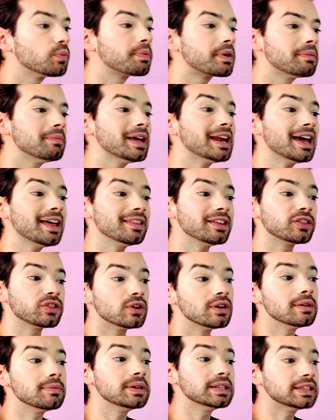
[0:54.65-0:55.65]
primera
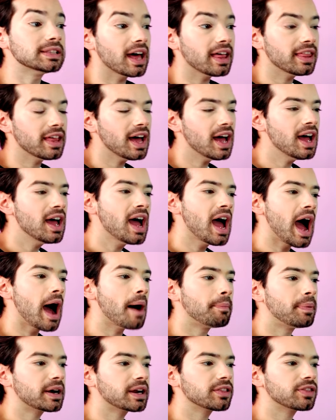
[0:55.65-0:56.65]
edición limitada
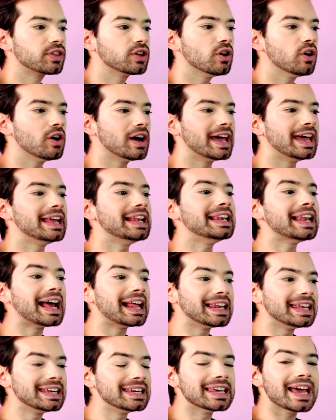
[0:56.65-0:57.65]
apareció en la
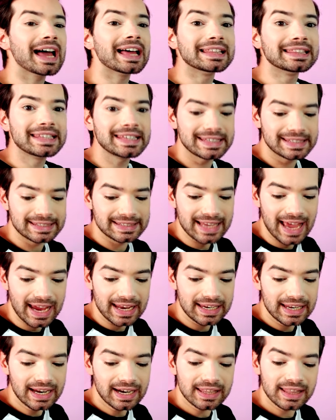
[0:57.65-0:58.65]
línea
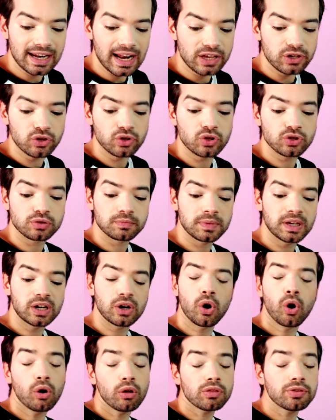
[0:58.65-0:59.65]
Designer del año
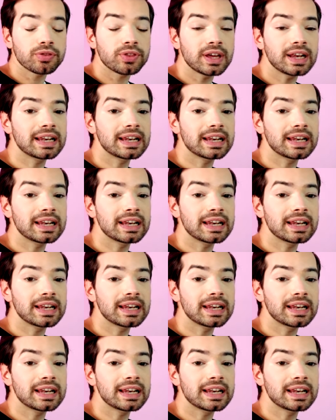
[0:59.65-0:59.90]
2011,